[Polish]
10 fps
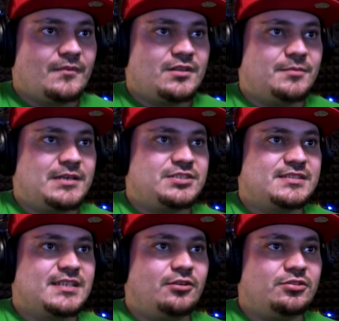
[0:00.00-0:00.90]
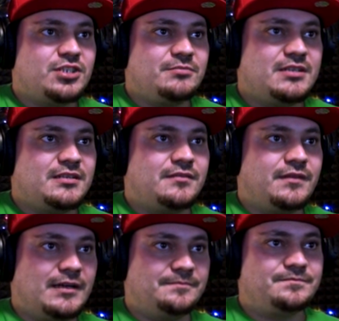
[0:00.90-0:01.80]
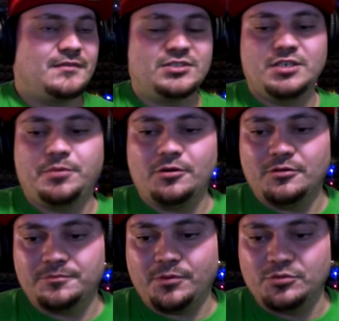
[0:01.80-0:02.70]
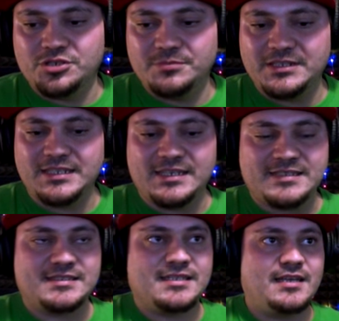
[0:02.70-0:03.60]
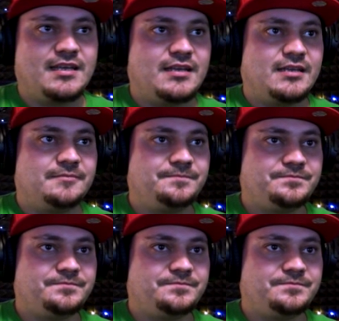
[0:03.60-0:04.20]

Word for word: Zobaczcie, 0812. Jeżeli po, połączymy teraz e,